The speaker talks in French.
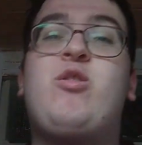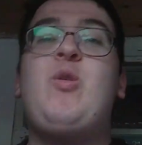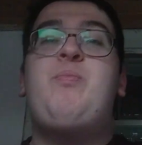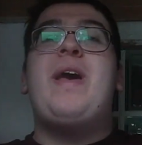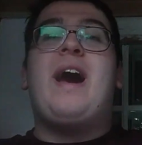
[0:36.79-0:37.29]

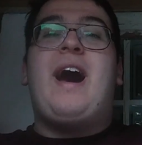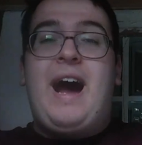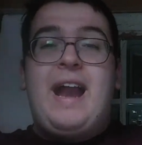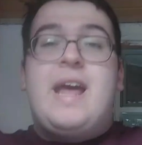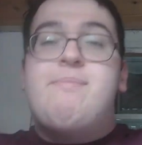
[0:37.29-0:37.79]
Super
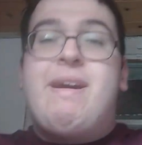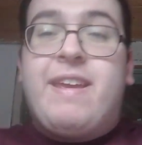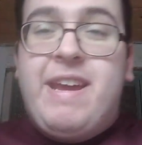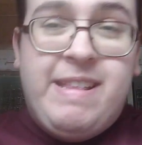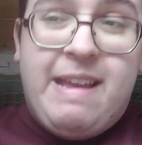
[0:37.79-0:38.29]
à la
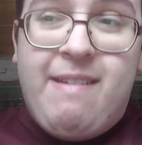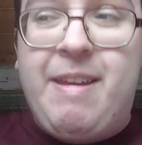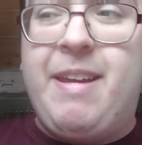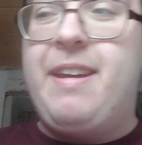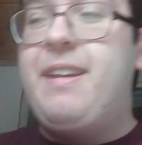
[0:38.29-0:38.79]
Madrid les
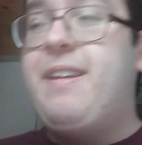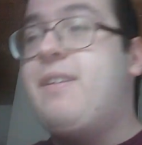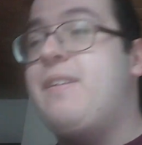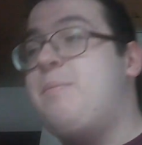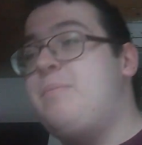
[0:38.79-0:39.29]

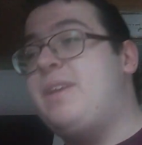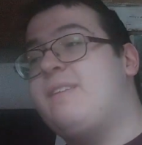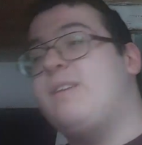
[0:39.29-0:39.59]
amis mais